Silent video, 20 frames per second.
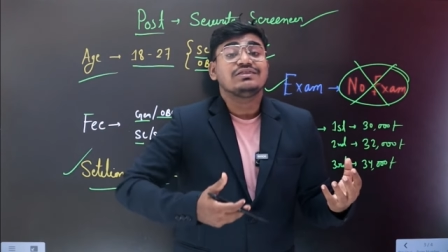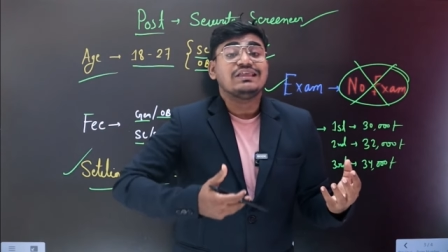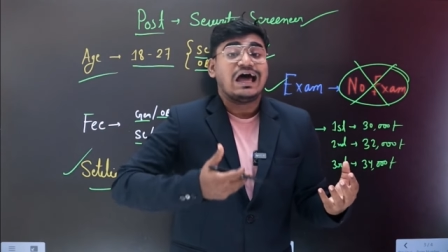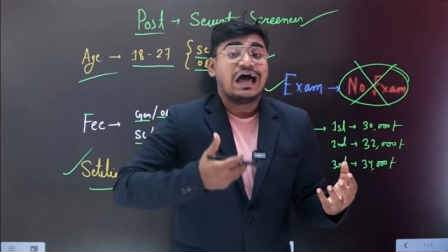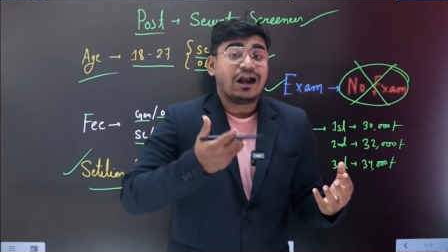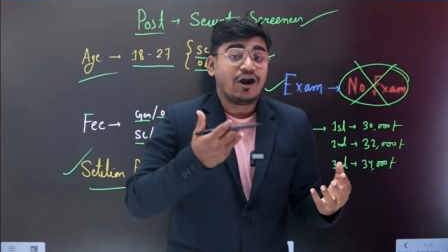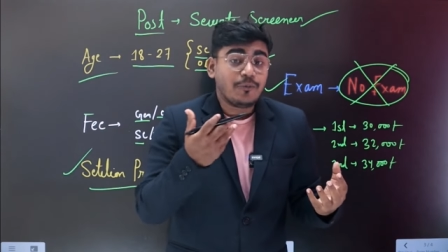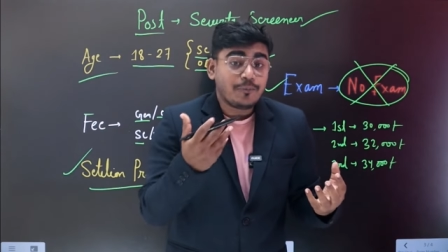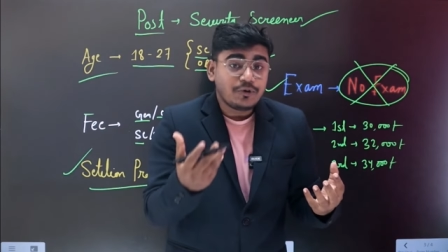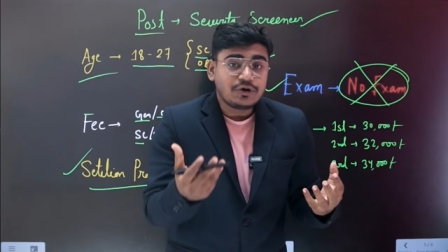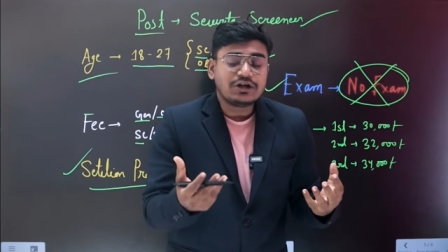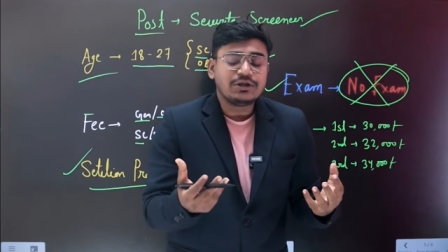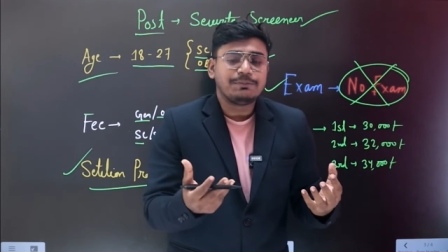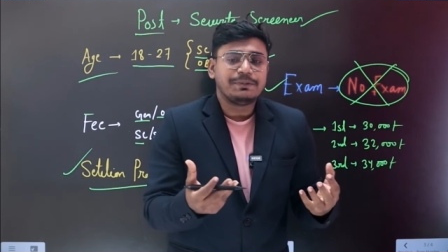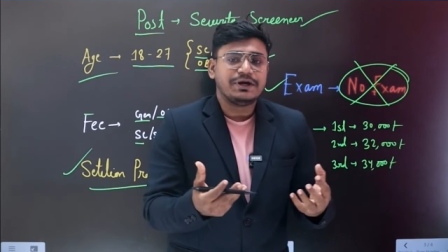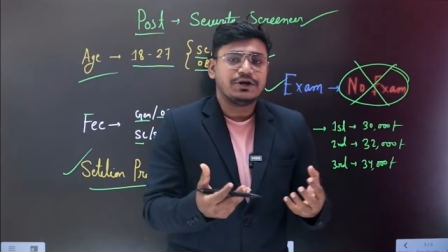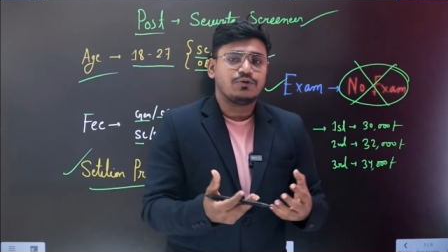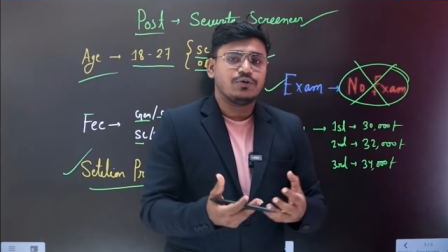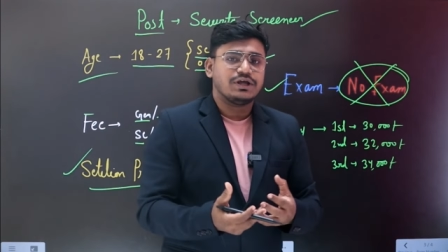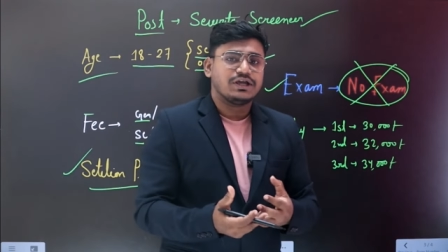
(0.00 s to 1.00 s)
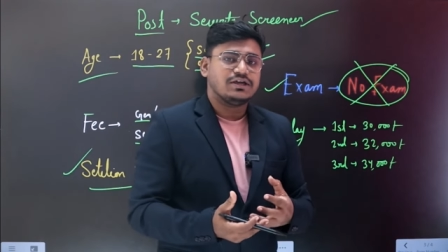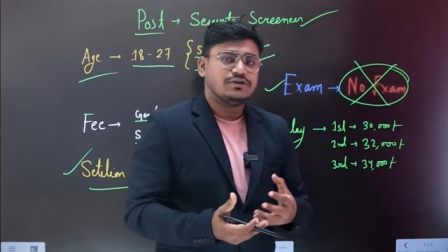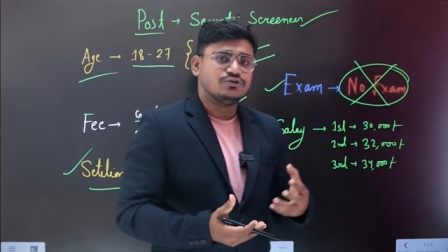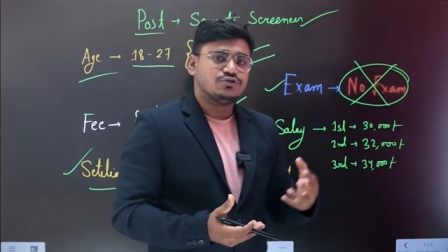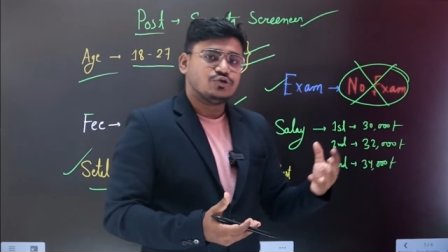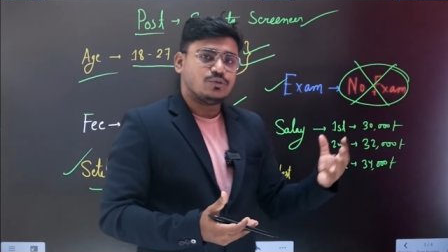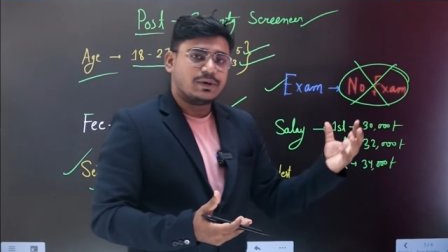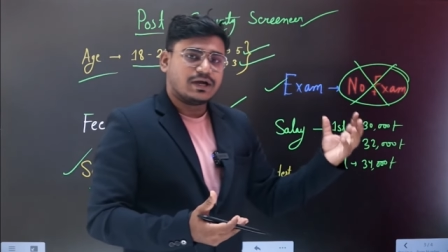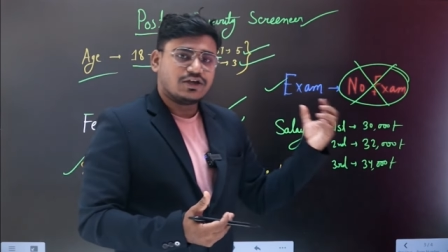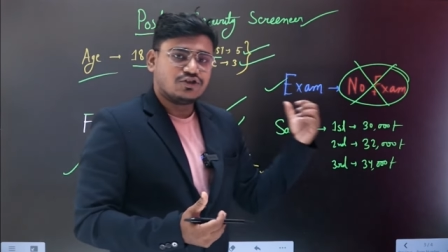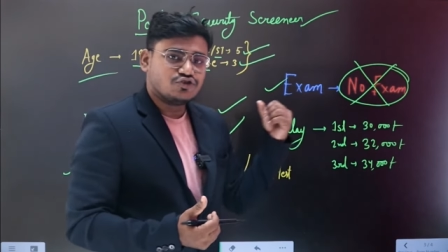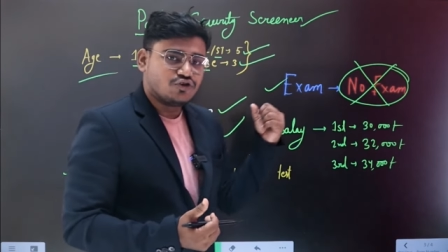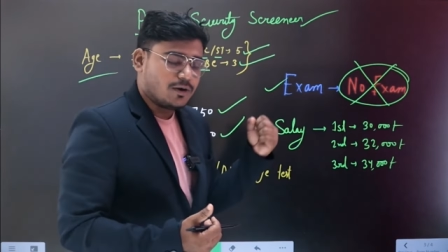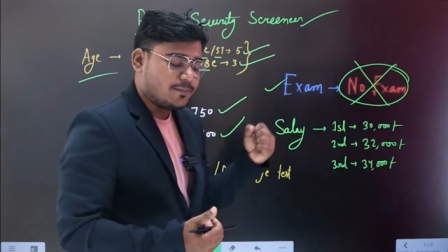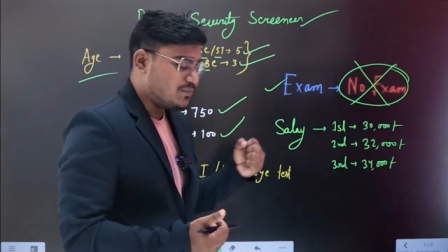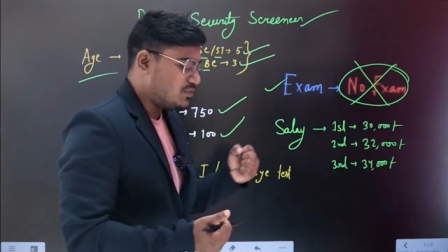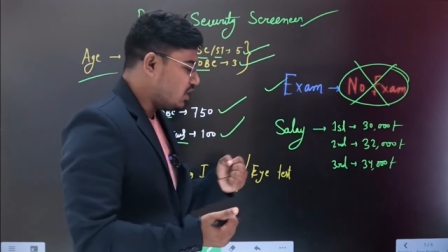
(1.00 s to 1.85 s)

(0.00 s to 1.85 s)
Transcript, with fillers: তার ওপর ডিপেন্ড করে কিন্তু তোমাকে জব